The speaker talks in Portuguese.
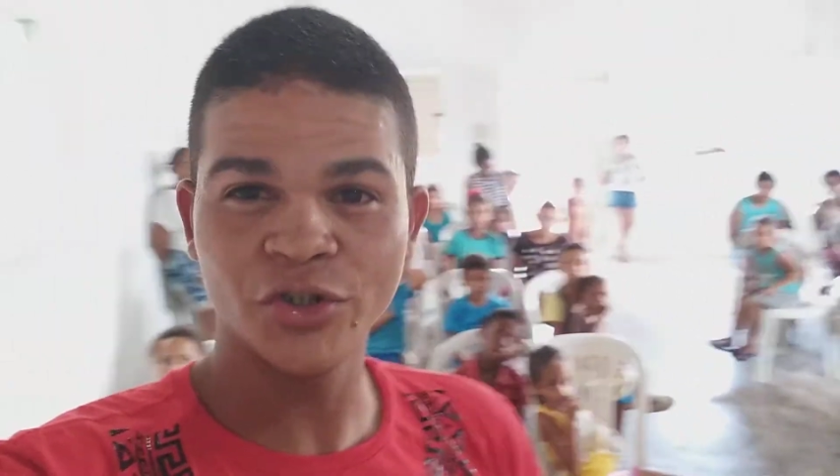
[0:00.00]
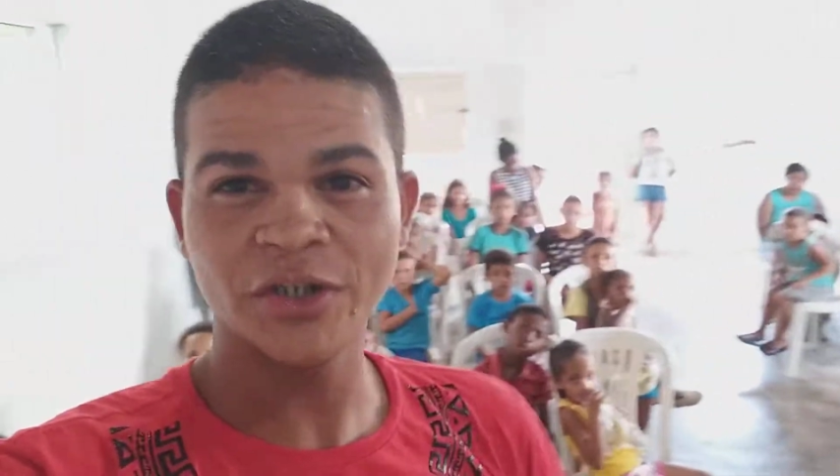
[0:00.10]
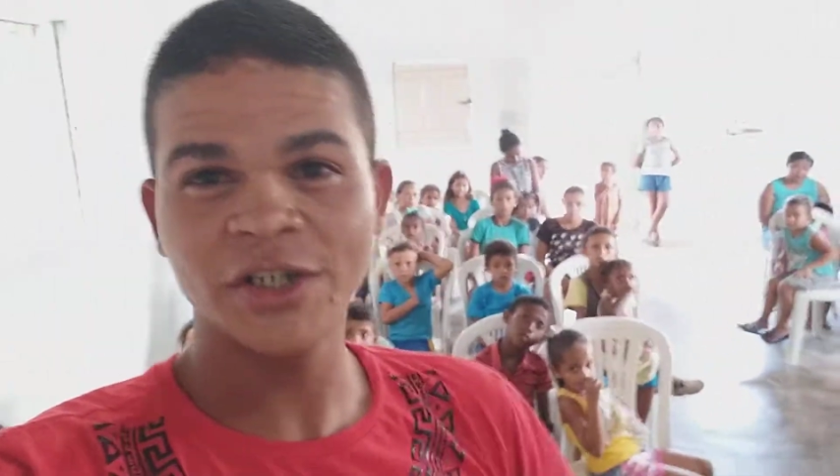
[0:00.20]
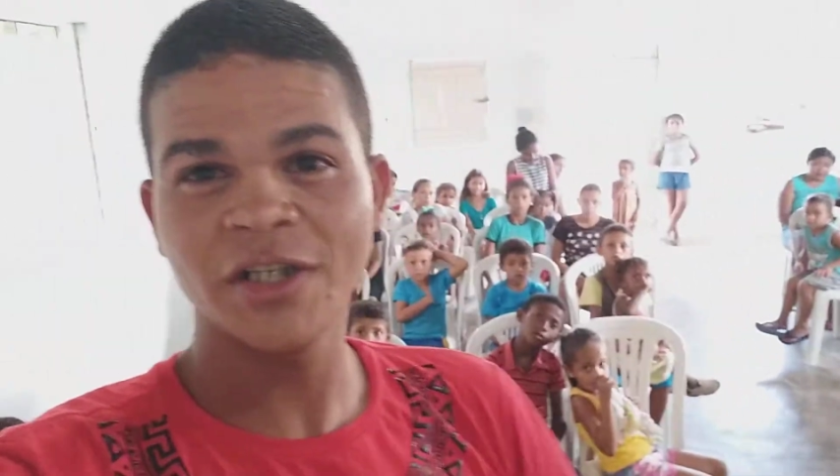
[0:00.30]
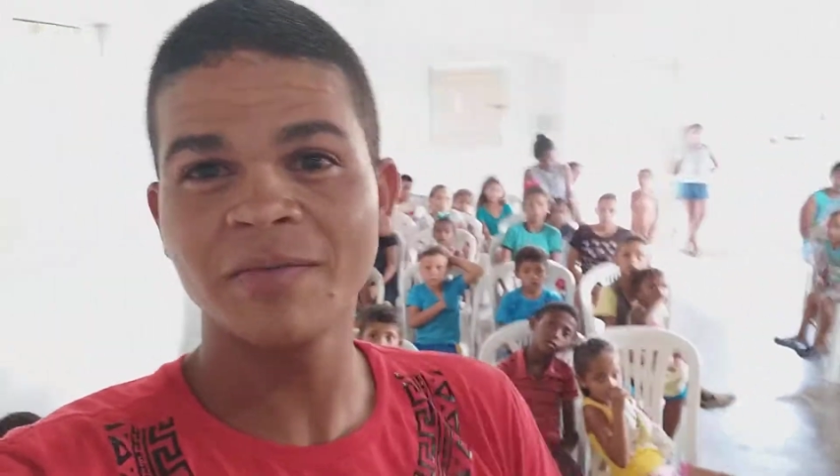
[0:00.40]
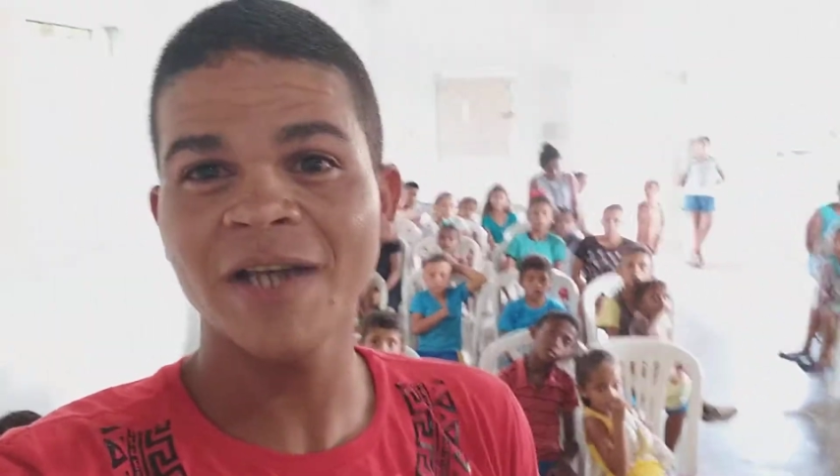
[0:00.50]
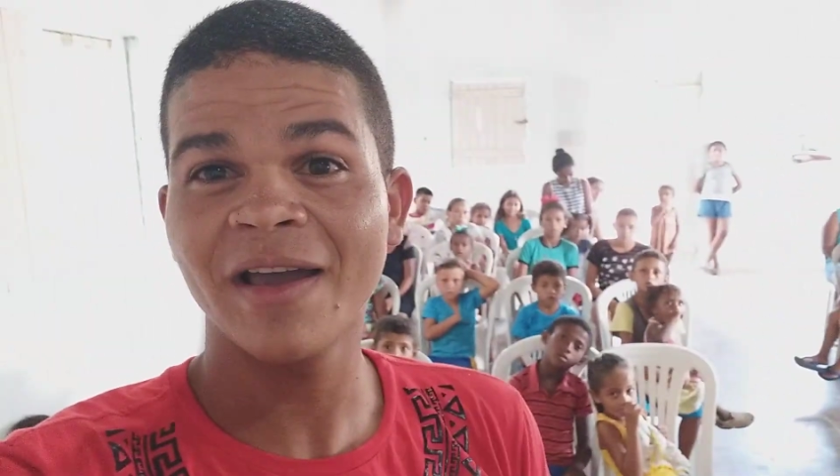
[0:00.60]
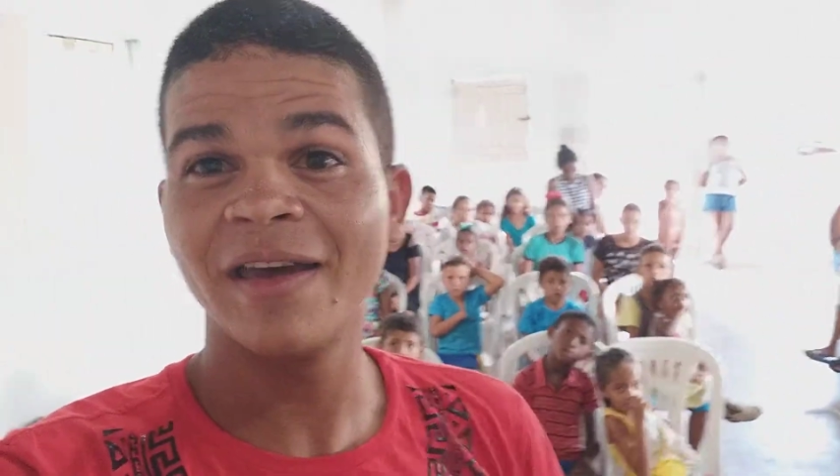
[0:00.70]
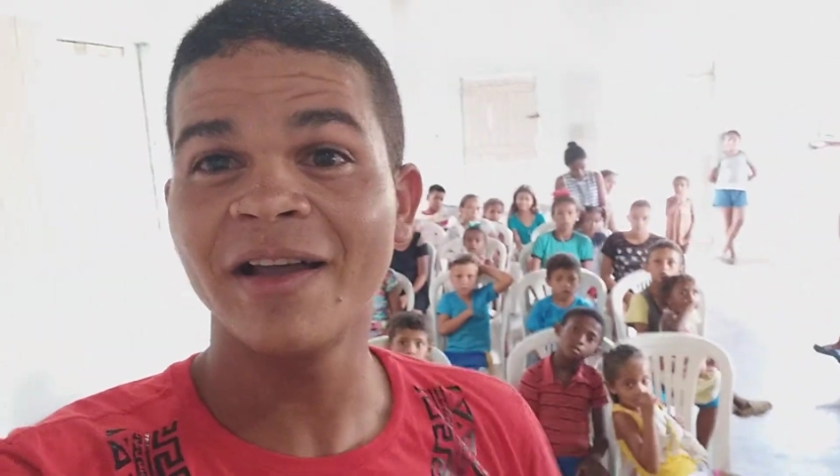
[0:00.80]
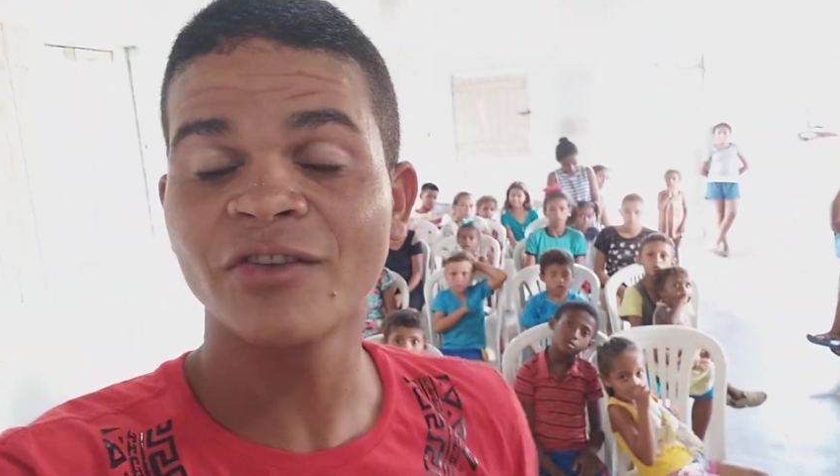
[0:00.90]
nós estamos
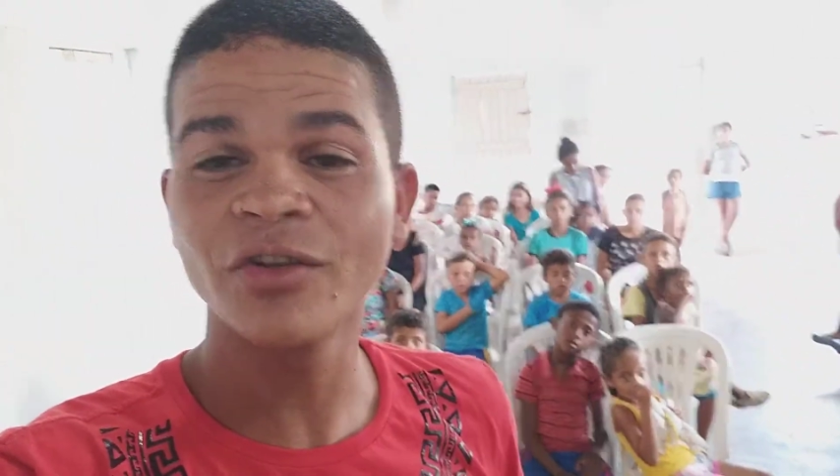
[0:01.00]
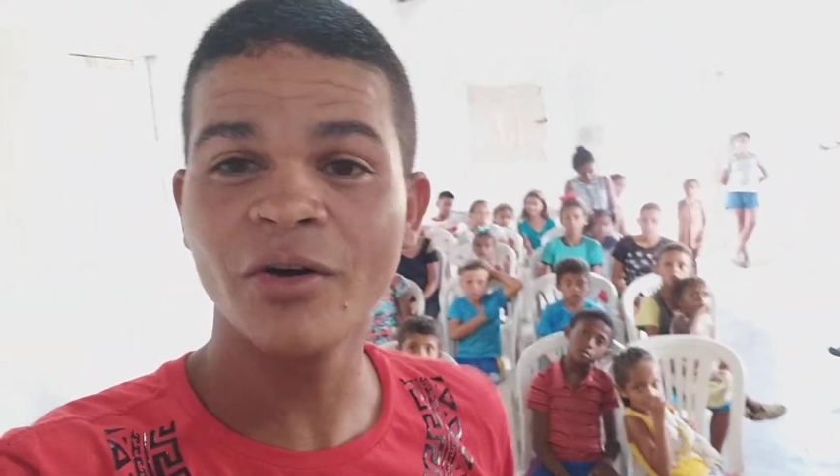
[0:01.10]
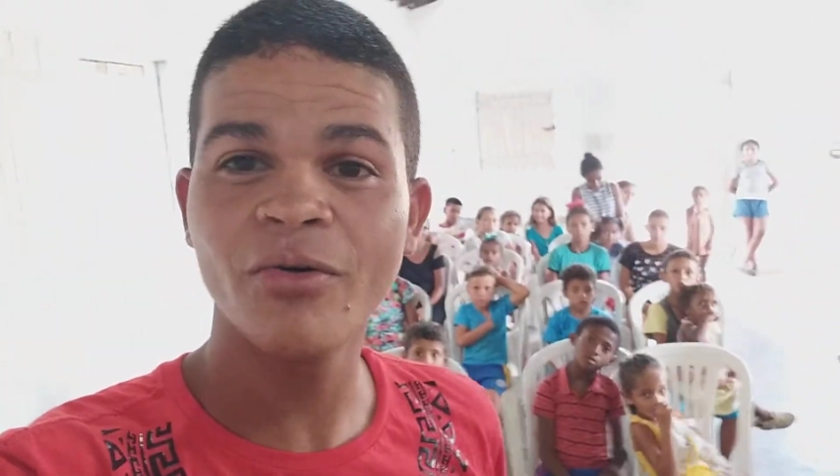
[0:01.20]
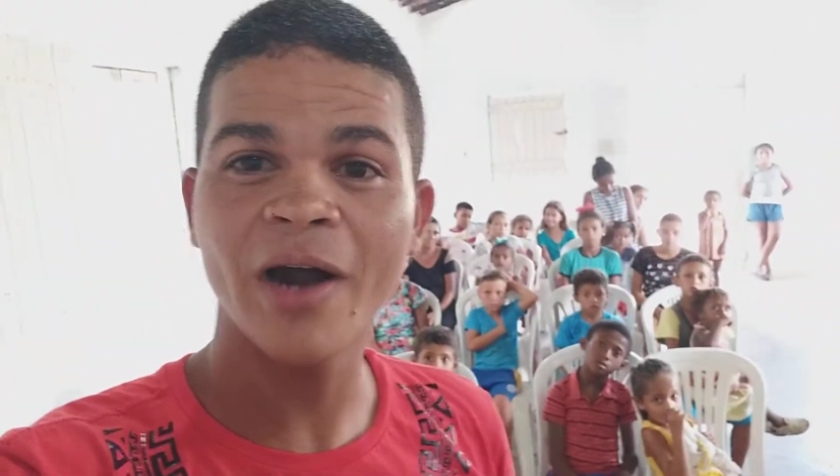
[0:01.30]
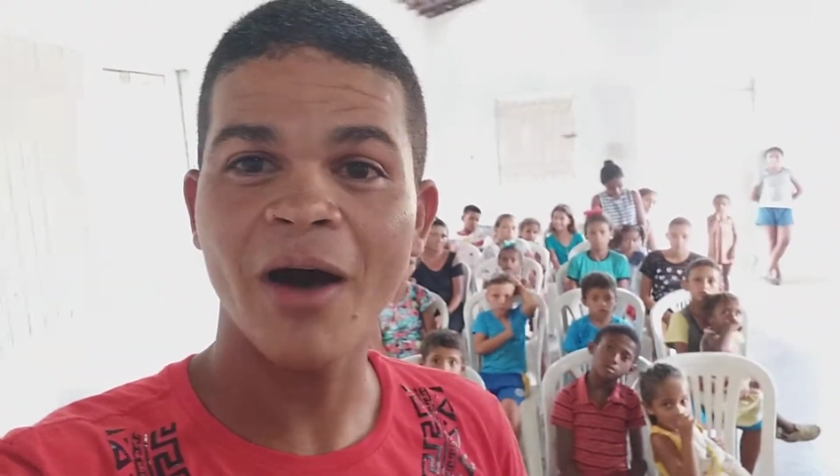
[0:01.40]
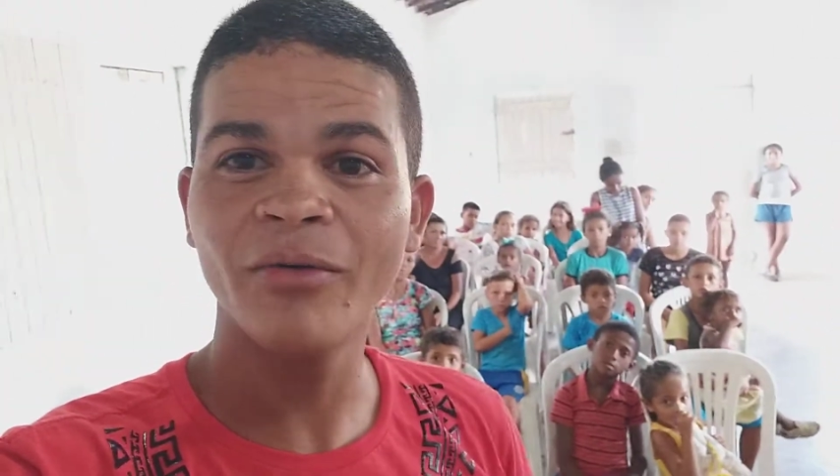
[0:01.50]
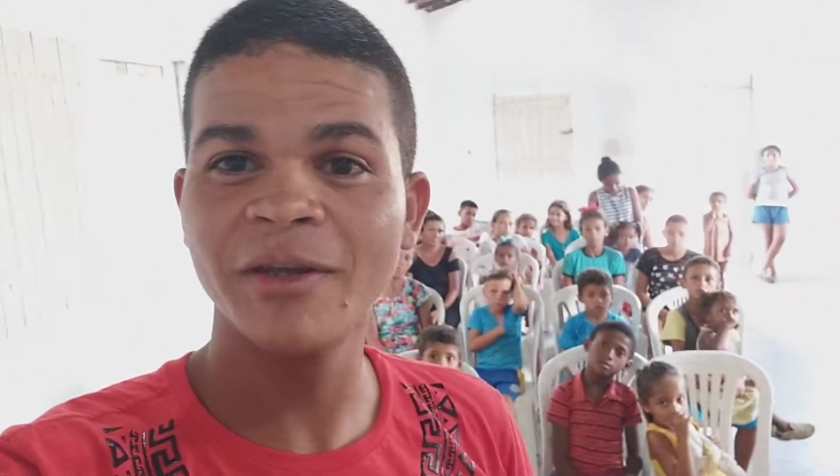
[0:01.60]
aqui na zona rural